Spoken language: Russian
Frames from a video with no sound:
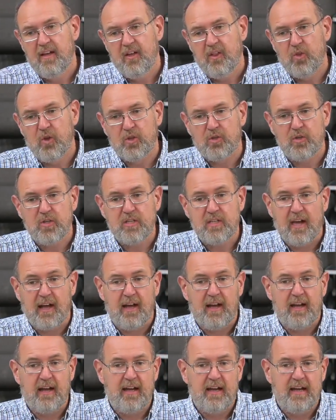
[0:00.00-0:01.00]
Но,
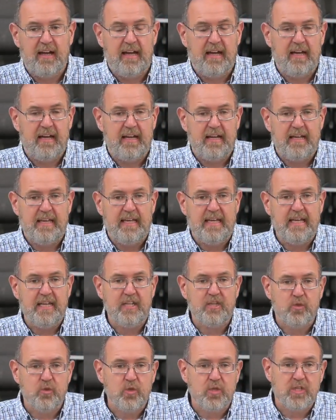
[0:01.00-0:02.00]
друзья,
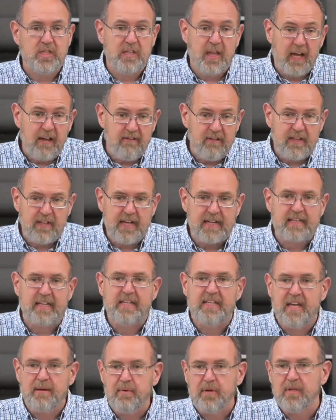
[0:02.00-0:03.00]
Иисус Навин – это
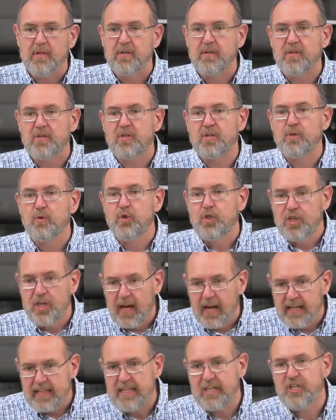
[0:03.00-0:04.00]
не был
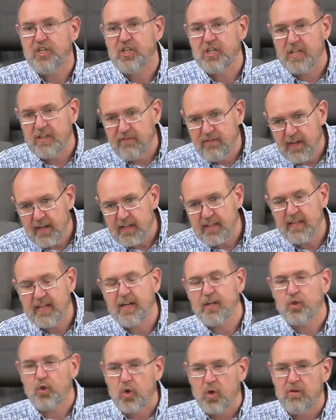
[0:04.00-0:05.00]
случайный человек, на
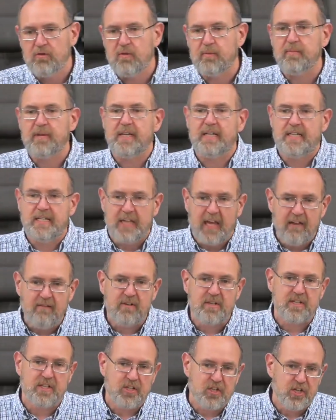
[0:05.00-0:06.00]
которого Моисей
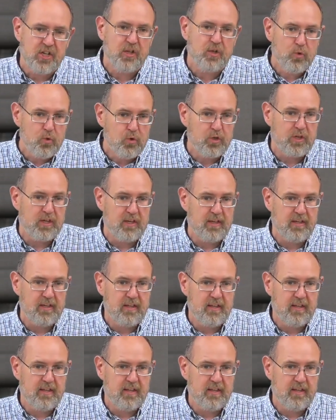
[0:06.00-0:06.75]
возложил руки.